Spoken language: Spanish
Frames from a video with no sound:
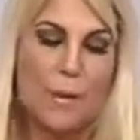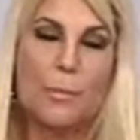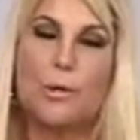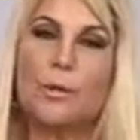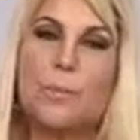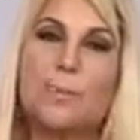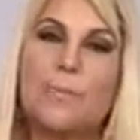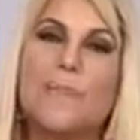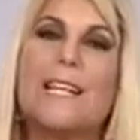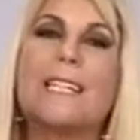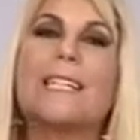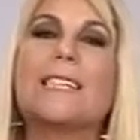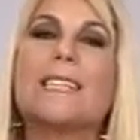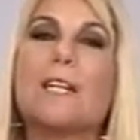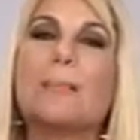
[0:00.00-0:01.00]
Bueno, de
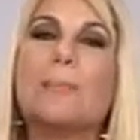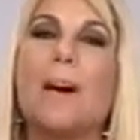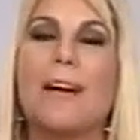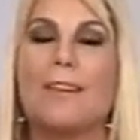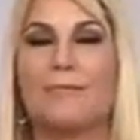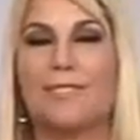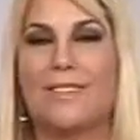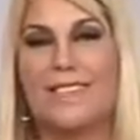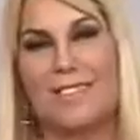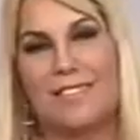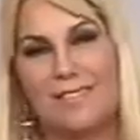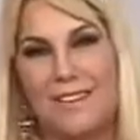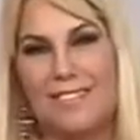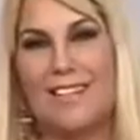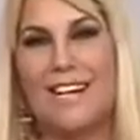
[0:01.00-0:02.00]
este tema, que
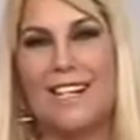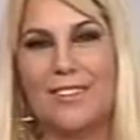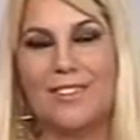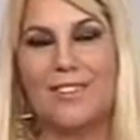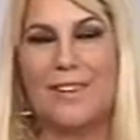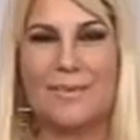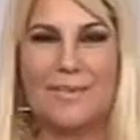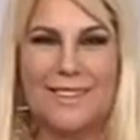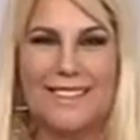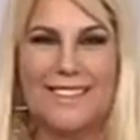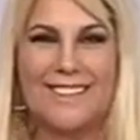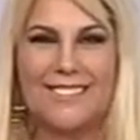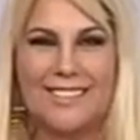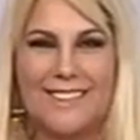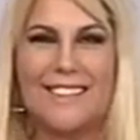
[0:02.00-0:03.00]
nos va a hablar,
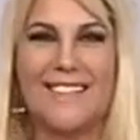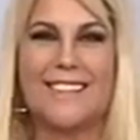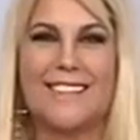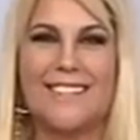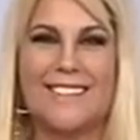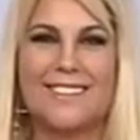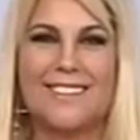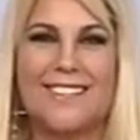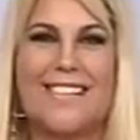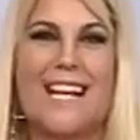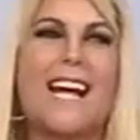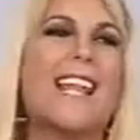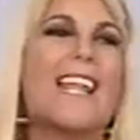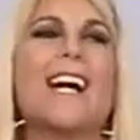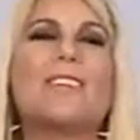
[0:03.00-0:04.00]
obviamente, nuestra
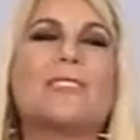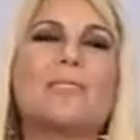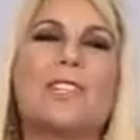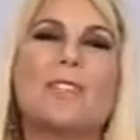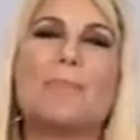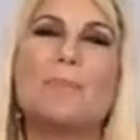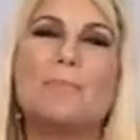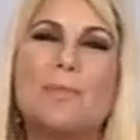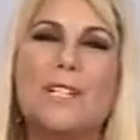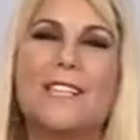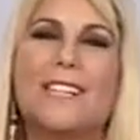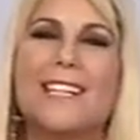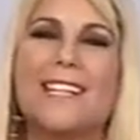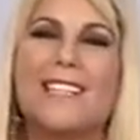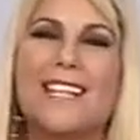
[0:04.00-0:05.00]
entrevistada, un tema muy
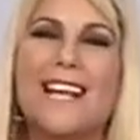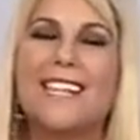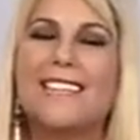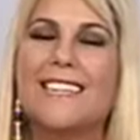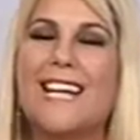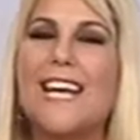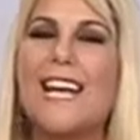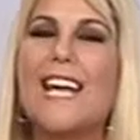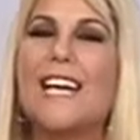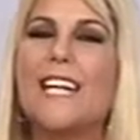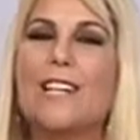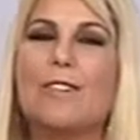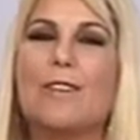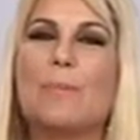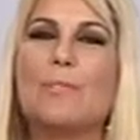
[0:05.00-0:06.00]
interesante
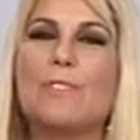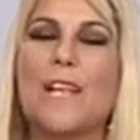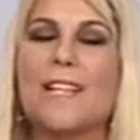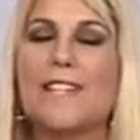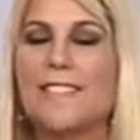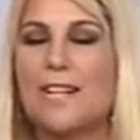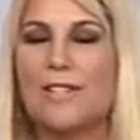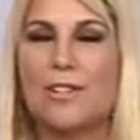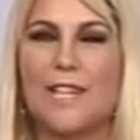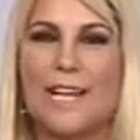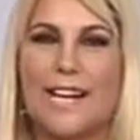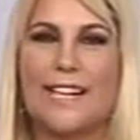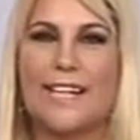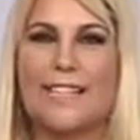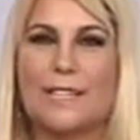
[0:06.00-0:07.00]
y lo vamos a
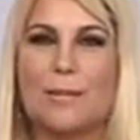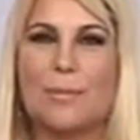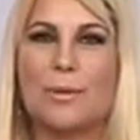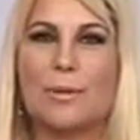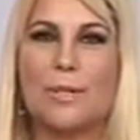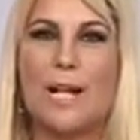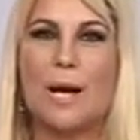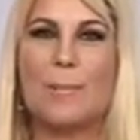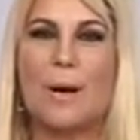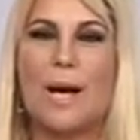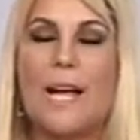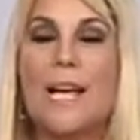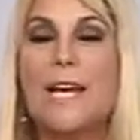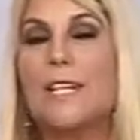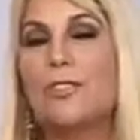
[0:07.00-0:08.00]
desarrollar en este programa.